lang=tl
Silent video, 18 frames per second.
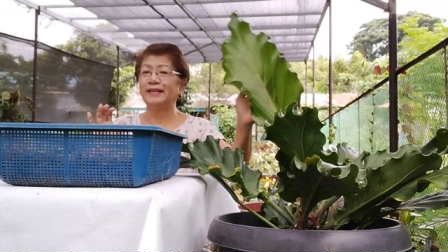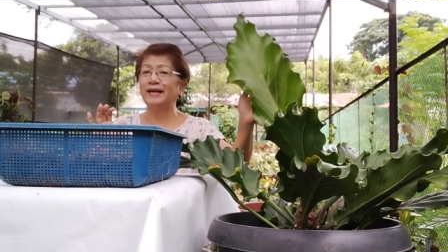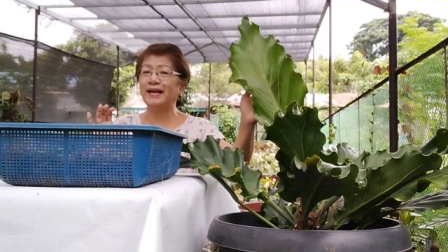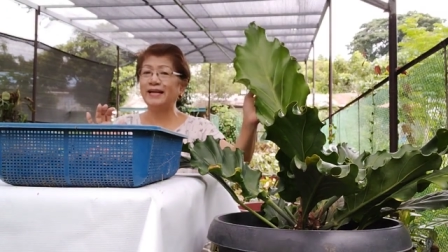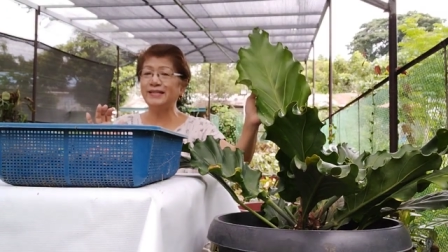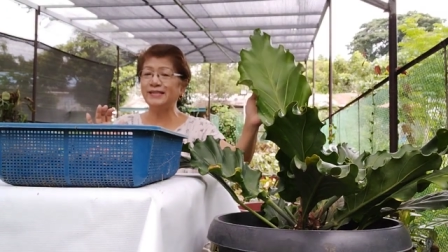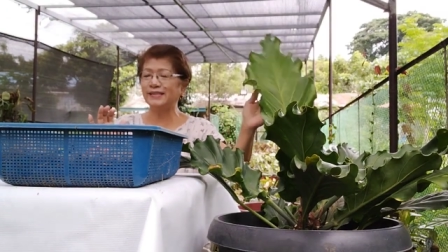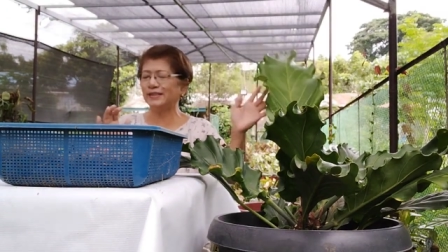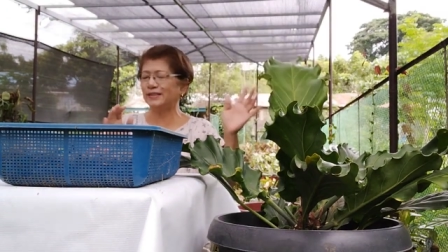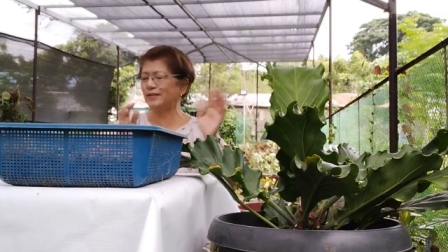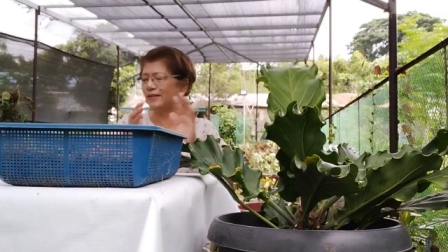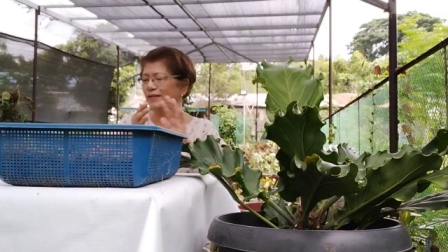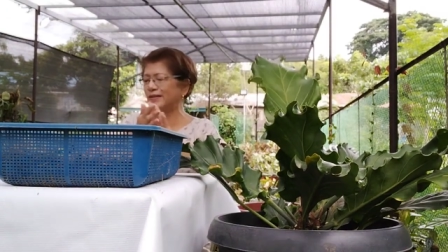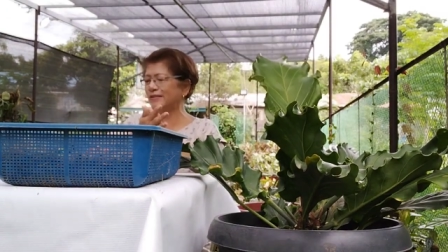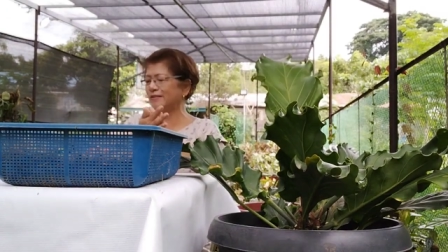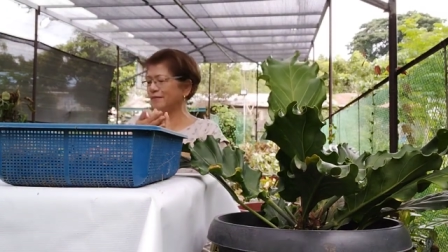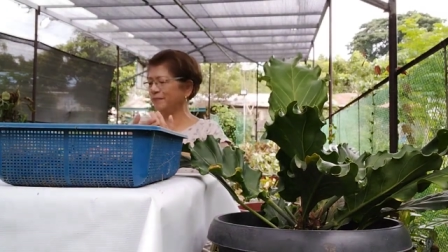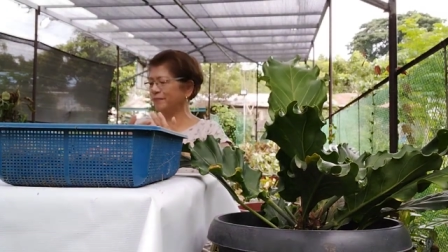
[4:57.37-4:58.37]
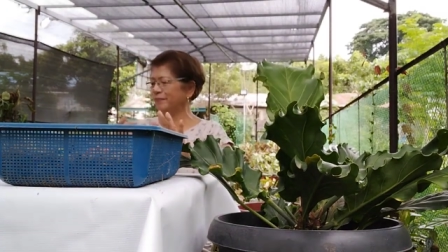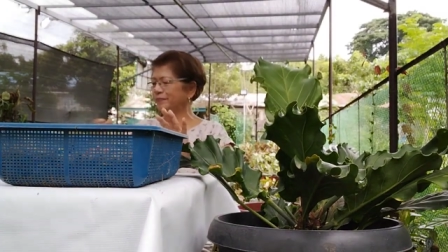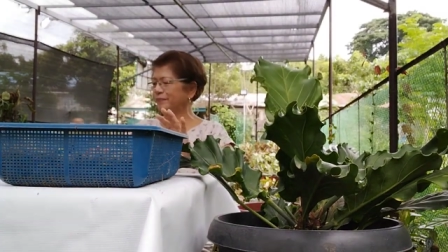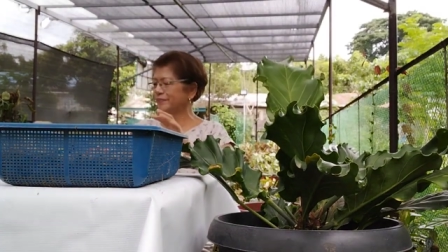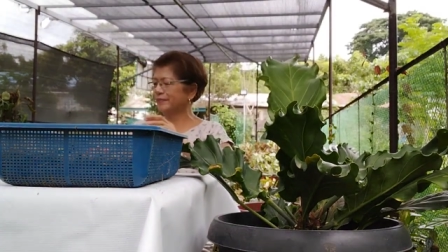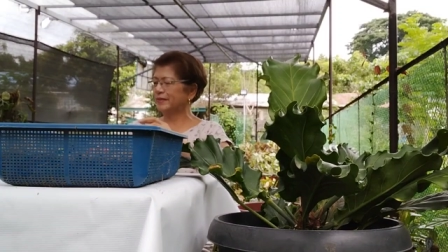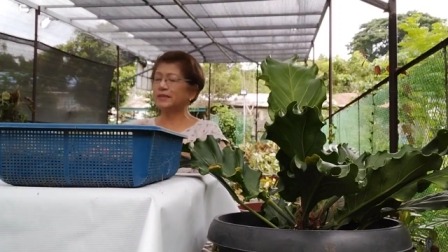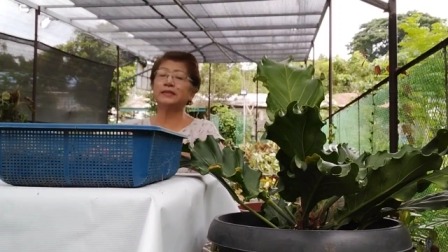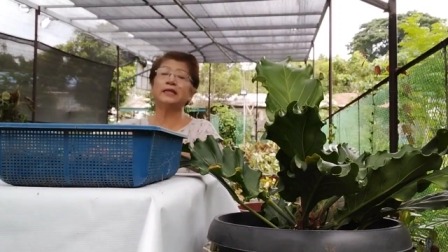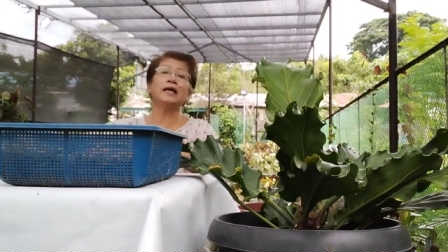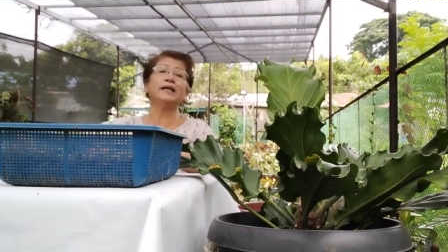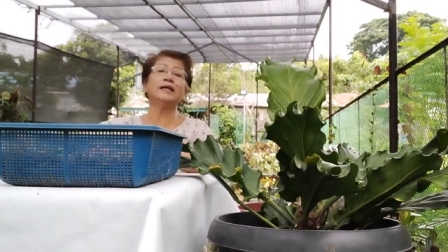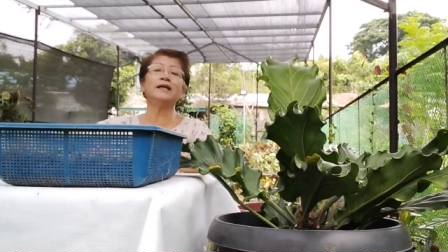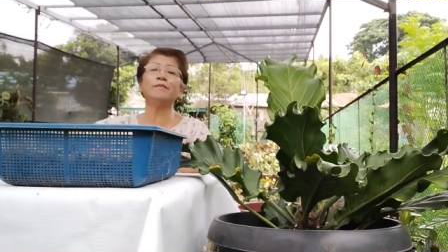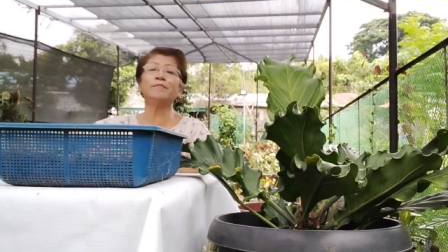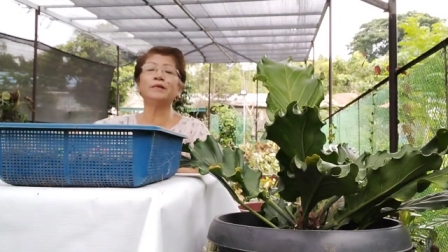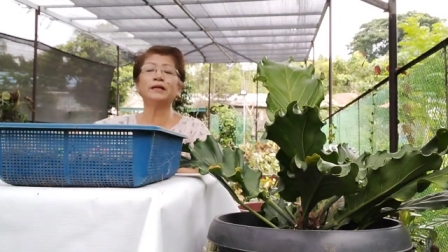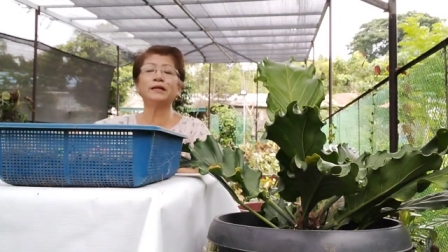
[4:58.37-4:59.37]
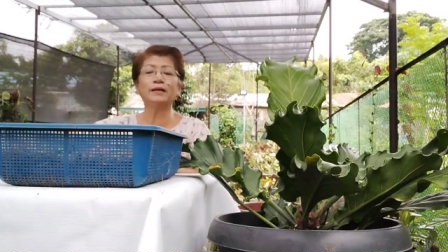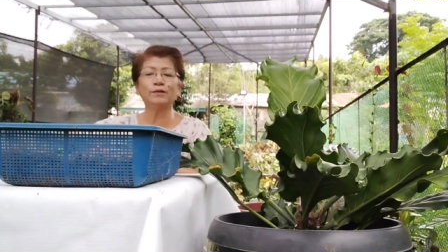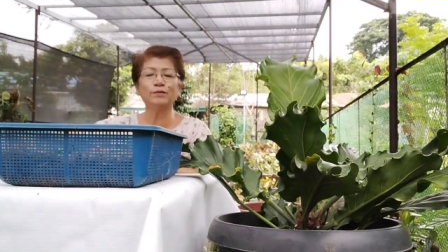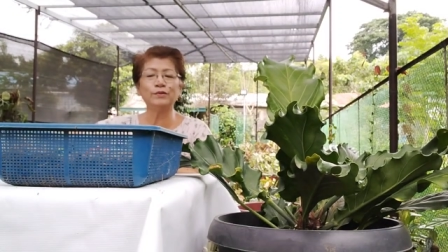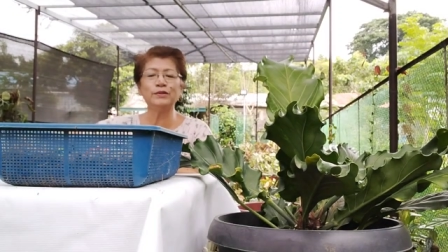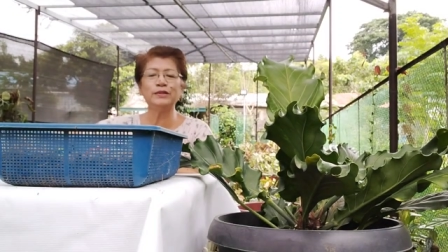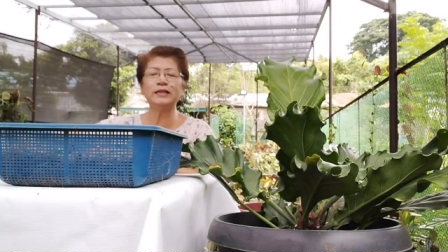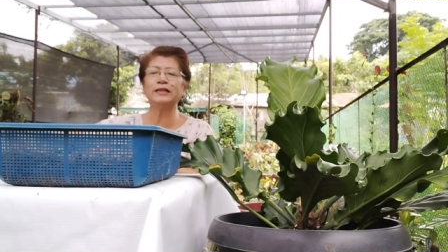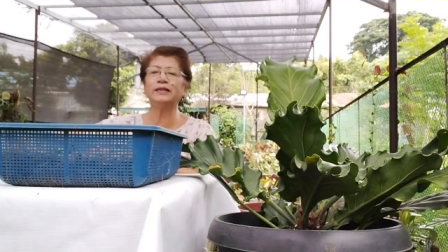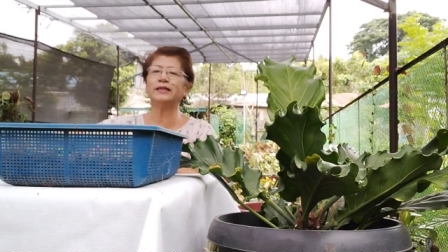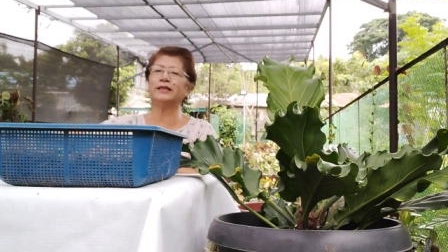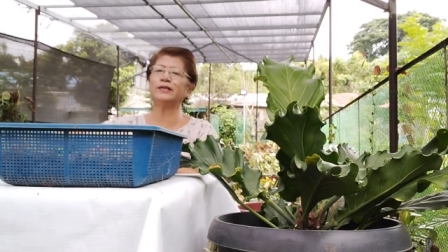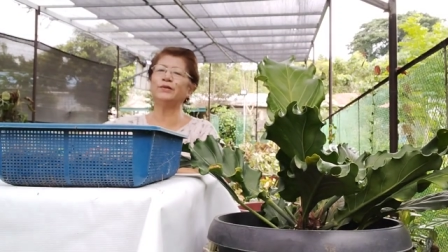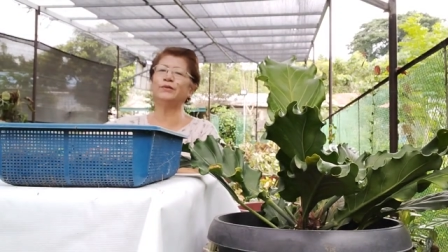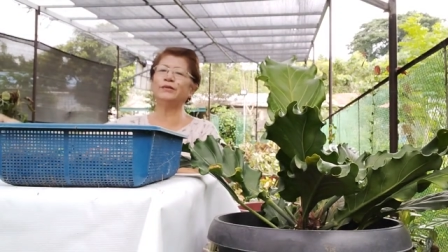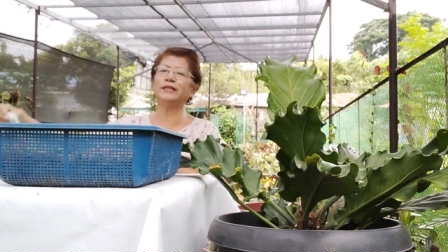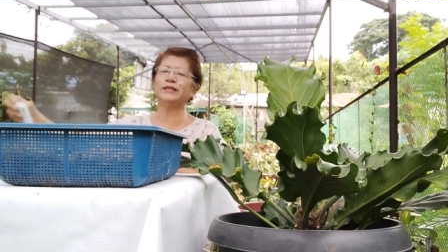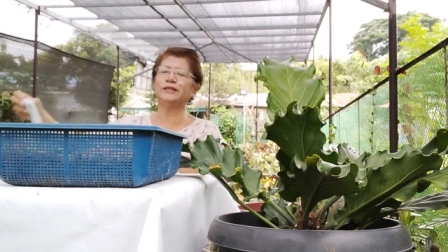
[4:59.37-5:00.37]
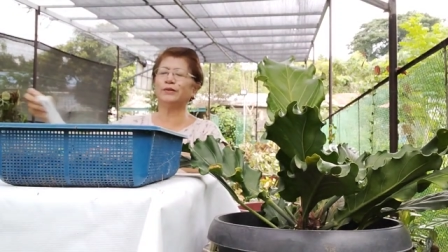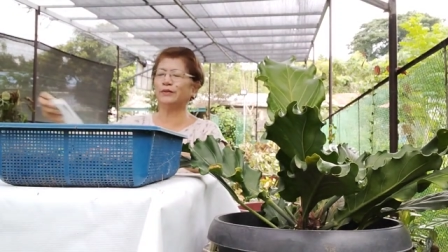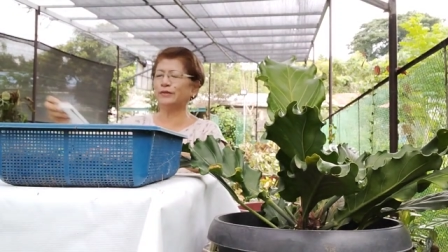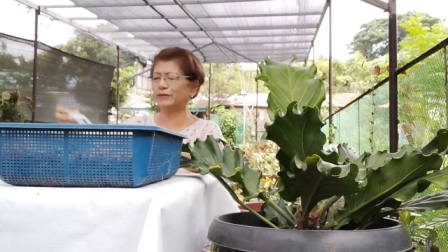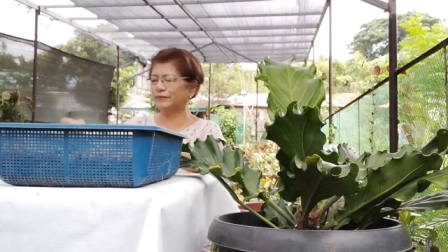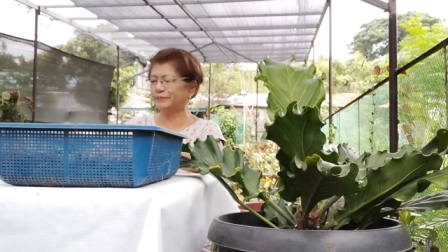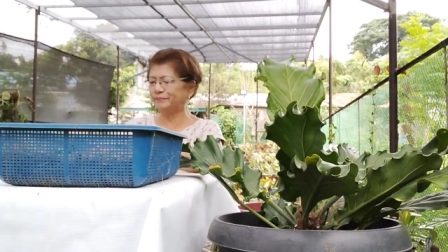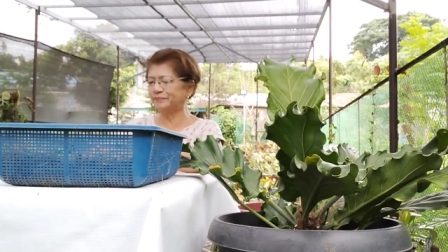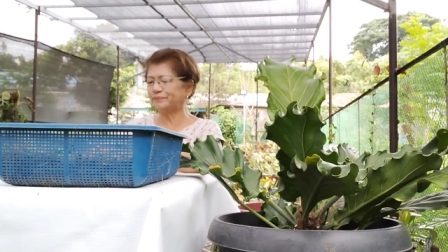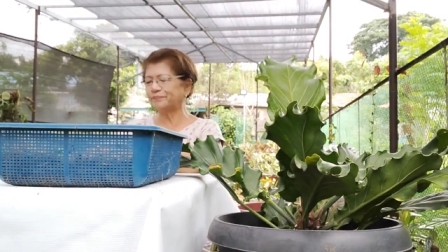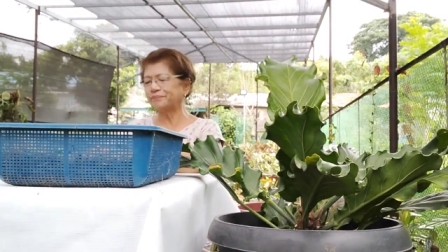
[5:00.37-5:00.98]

Nice, no? Sana magkaroon din kayo nito.